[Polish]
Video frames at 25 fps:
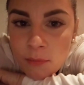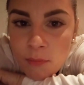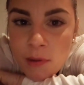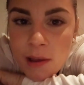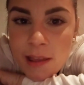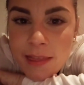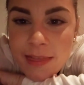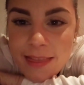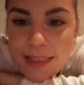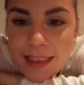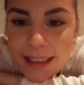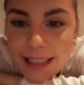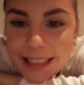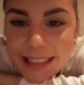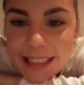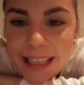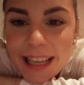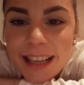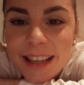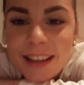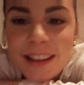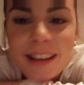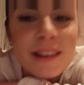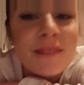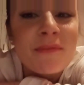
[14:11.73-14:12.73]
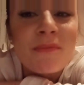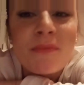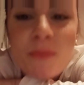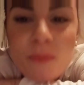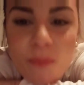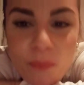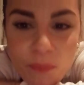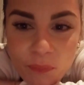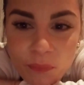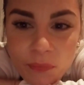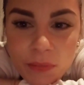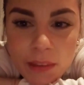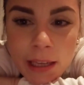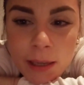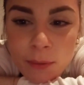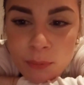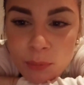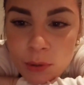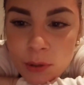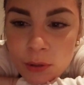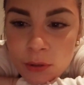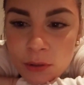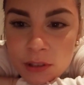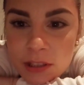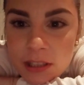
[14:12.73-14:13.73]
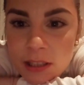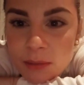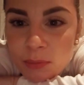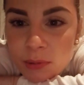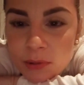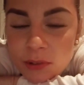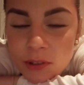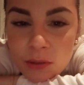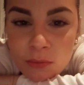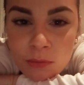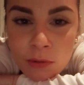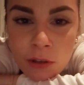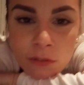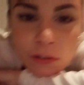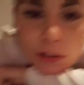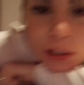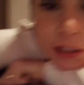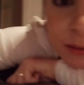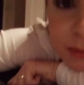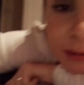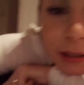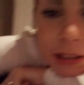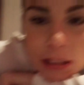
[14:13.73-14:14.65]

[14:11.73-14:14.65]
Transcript: będę chciała mm, tak pokrótce podsumować.